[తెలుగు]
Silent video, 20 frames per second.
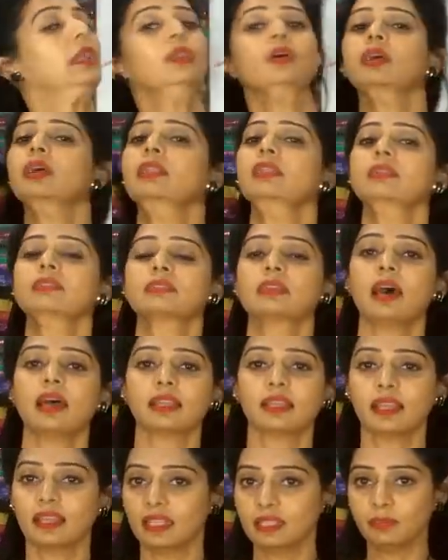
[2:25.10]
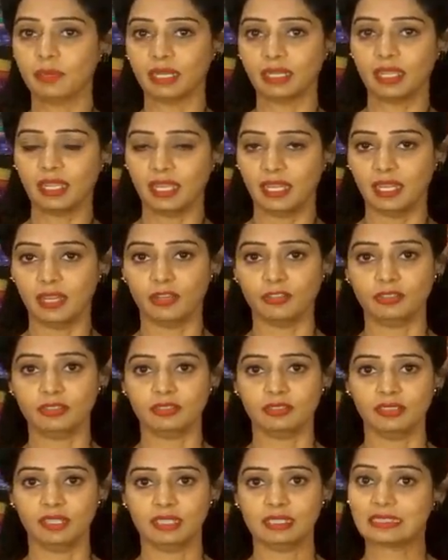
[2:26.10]
ఎల్లో కలర్ సారీ అనేది మనకి ఇలా
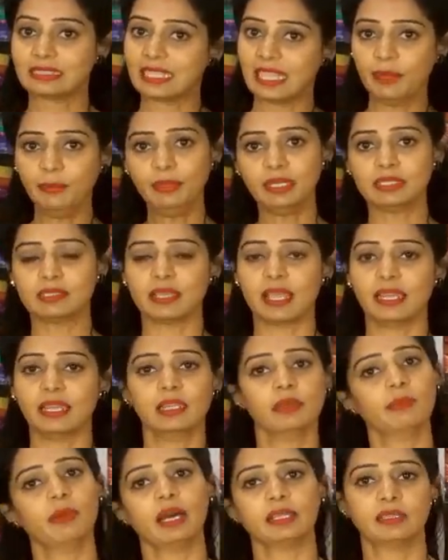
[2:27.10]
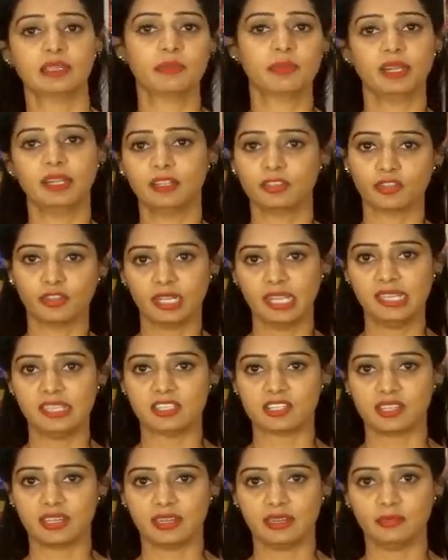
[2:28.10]
ఉంటుంది సేమ్ డిజైనింగ్ బాతిక్ ప్రింట్తోనే
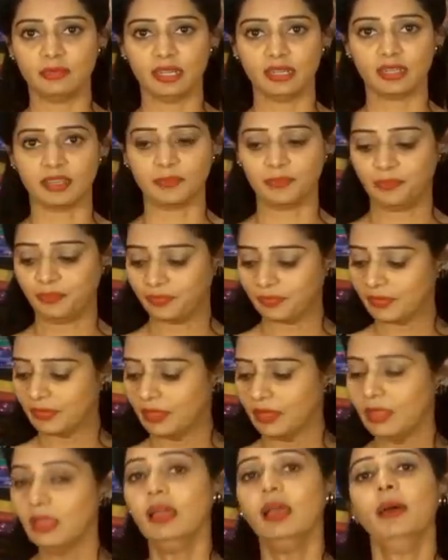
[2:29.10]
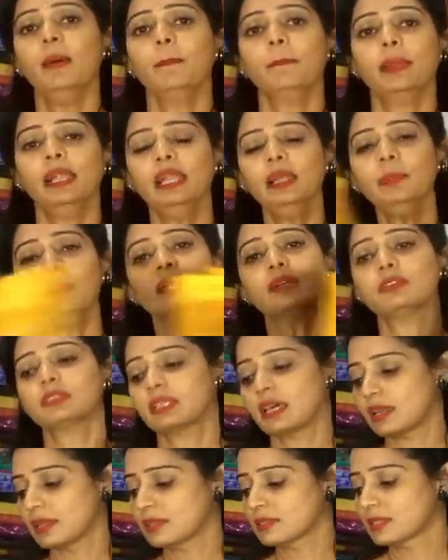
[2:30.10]
ఇచ్చారనమాట పెళ్లి పట్టు
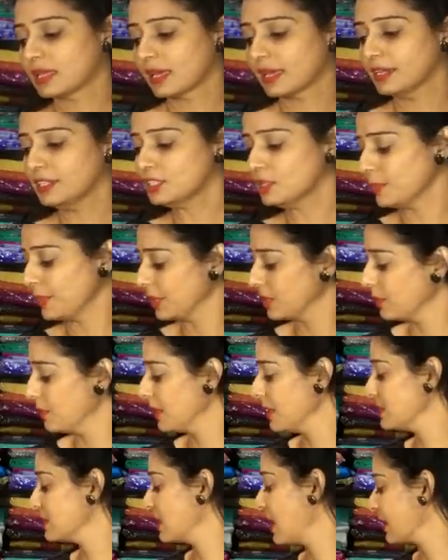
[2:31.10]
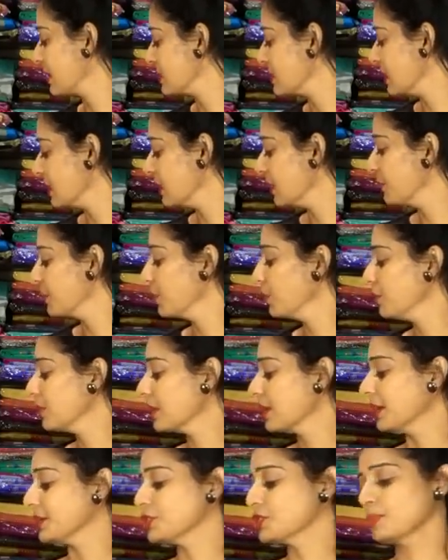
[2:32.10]
శారీస్ దగ్గర నుంచి పెట్టుబడి శారీస్ అంటే
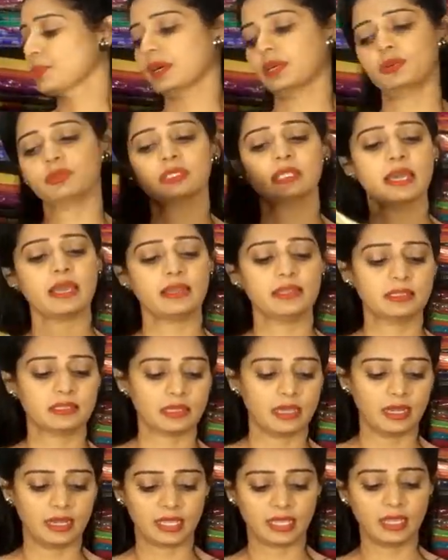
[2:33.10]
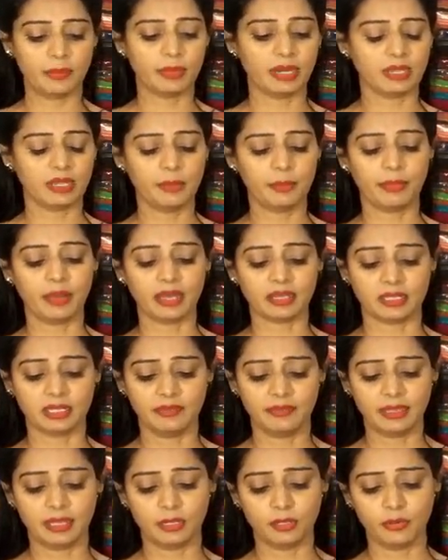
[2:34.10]
ప్యూర్ కంచి పట్టు శారీస్ అలాగే మనకి
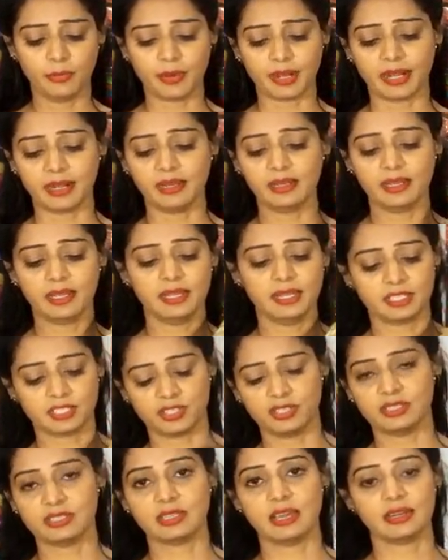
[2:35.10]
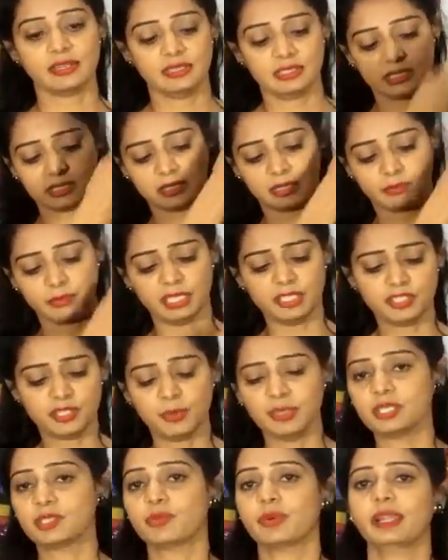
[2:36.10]
పార్టీ వేర్లో బ్రైడల్ కలెక్షన్ శారీస్
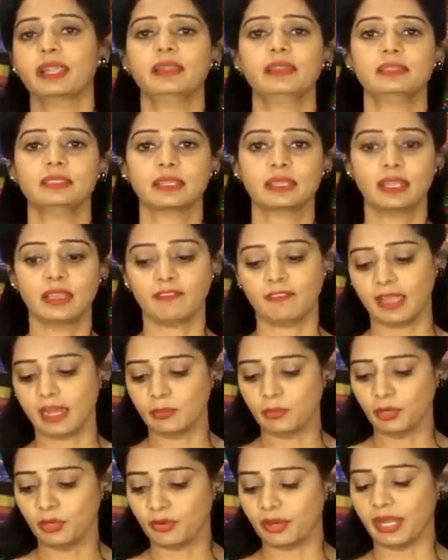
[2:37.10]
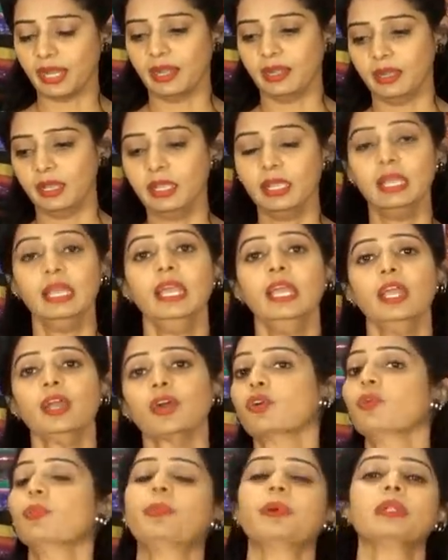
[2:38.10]
మంచి మంచి వెరైటీస్ ఇక్కడ అవైలబుల్ ఉన్నాయండి
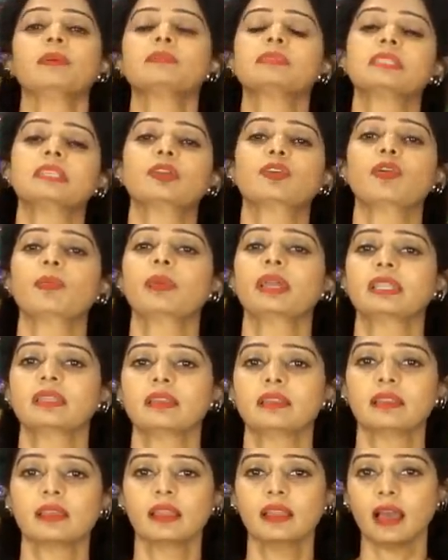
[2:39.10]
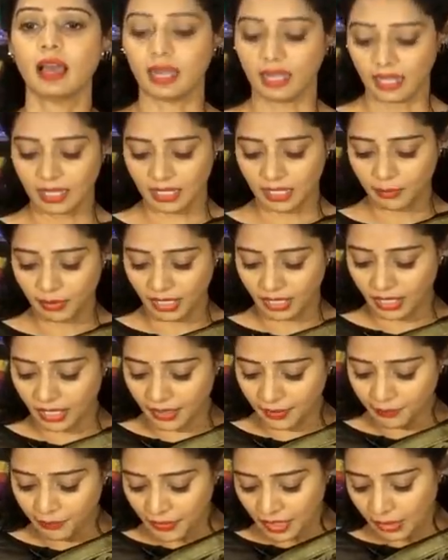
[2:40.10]
కుప్పడం సీకో మెటీరియల్ అలాగే
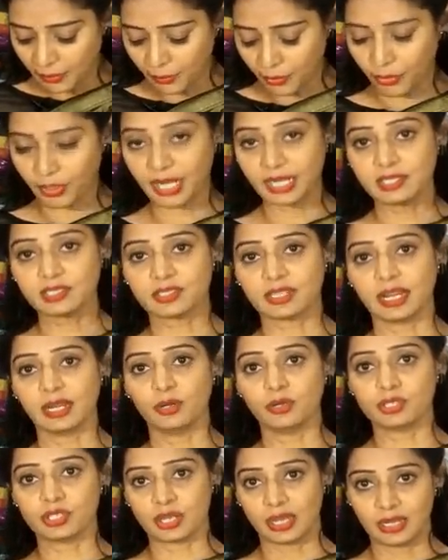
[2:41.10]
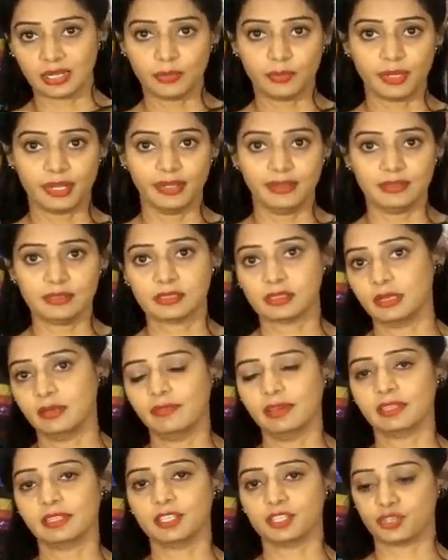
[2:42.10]
మనకి బ్రొకెట్ స్టైల్లో చాలా వెరైటీస్
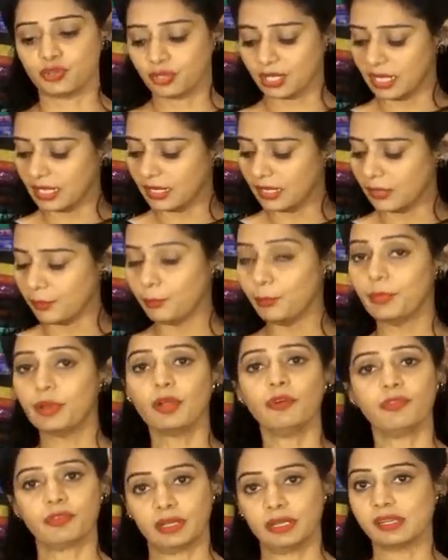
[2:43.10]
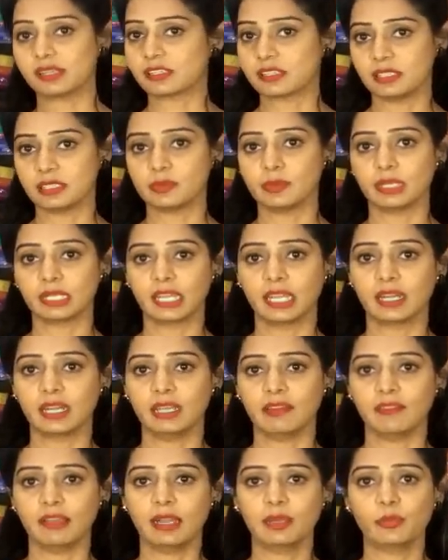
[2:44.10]
సిల్వర్ టిష్యూ కానీ నెంబర్ ఆఫ్ కలెక్షన్స్ మనకి
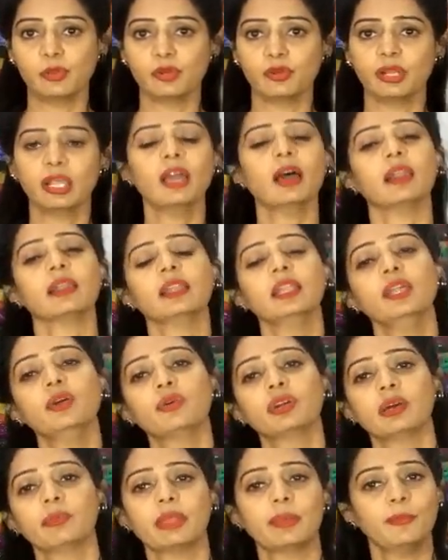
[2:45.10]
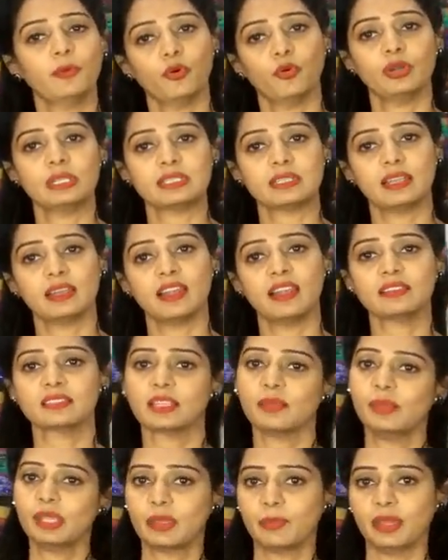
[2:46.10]
ఇక్కడ అవైలబుల్ ఉన్నాయి అన్నీ కూడా మేము హోల్సేల్
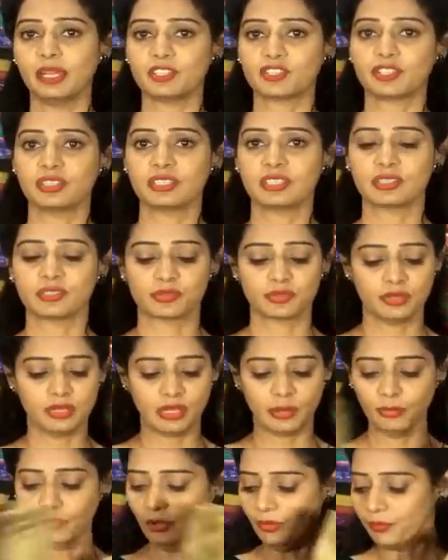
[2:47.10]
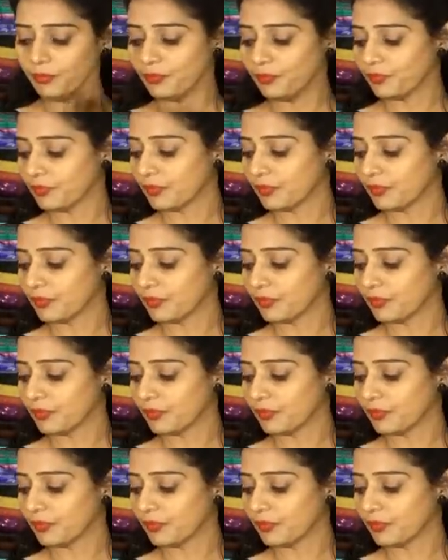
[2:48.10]
రేట్సే మీకు మెన్షన్ చేస్తున్నాము